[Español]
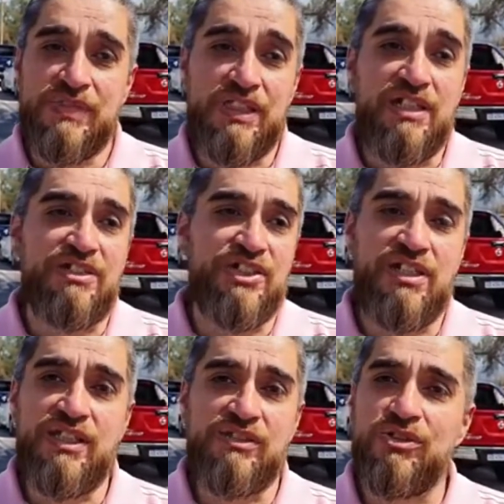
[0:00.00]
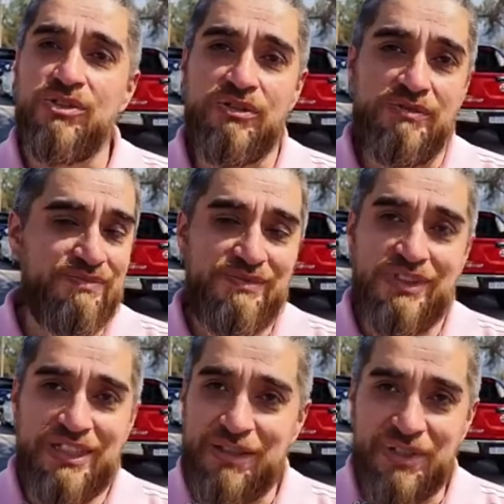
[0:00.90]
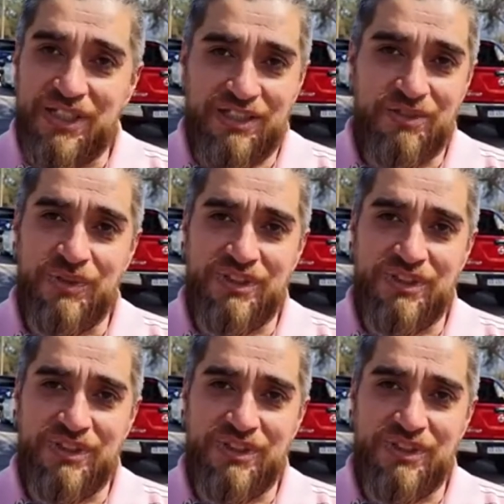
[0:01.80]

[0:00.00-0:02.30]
Y la realidad todo, la verdad que no